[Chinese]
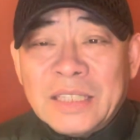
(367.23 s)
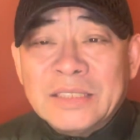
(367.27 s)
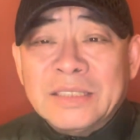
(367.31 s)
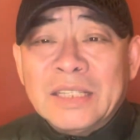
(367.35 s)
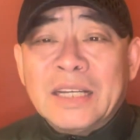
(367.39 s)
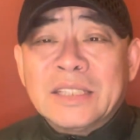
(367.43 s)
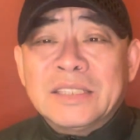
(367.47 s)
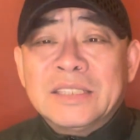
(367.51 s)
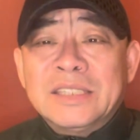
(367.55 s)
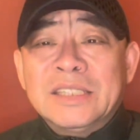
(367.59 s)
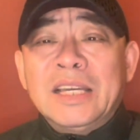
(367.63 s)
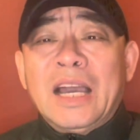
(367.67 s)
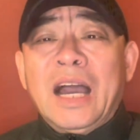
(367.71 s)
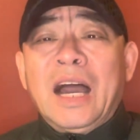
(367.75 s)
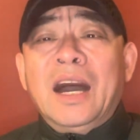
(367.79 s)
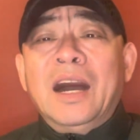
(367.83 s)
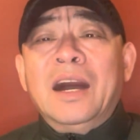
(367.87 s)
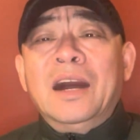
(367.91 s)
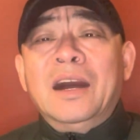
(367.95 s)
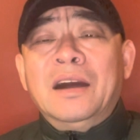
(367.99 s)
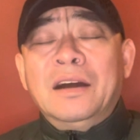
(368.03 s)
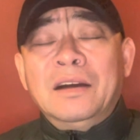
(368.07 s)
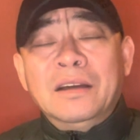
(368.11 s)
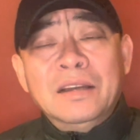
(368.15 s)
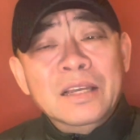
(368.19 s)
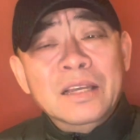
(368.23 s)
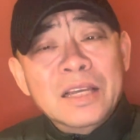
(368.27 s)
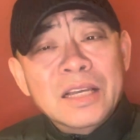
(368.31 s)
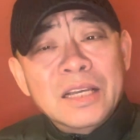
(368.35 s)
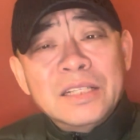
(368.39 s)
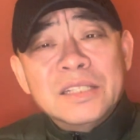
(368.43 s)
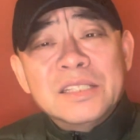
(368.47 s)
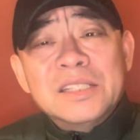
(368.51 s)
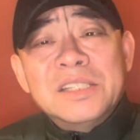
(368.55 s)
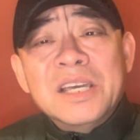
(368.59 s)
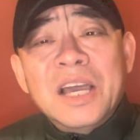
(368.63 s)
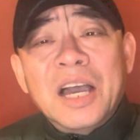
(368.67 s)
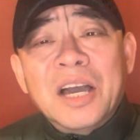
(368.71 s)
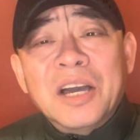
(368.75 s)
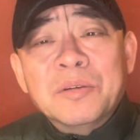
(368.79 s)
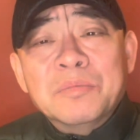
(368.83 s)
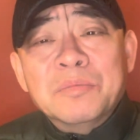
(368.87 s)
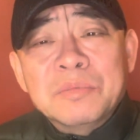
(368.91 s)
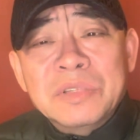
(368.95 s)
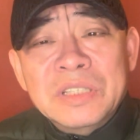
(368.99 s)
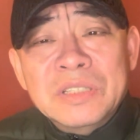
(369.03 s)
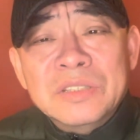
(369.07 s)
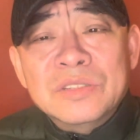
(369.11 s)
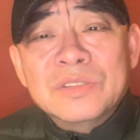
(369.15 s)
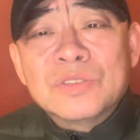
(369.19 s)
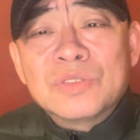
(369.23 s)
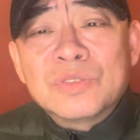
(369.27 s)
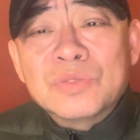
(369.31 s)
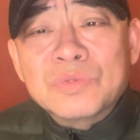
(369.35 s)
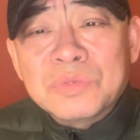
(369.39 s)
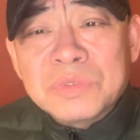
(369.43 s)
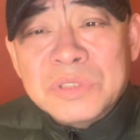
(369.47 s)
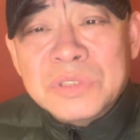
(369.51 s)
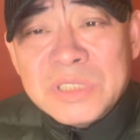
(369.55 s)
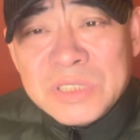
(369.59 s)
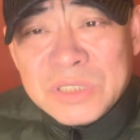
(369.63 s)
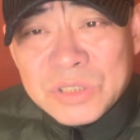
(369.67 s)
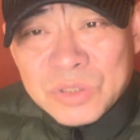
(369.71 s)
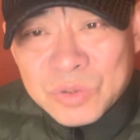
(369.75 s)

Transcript: 家讲讲民主集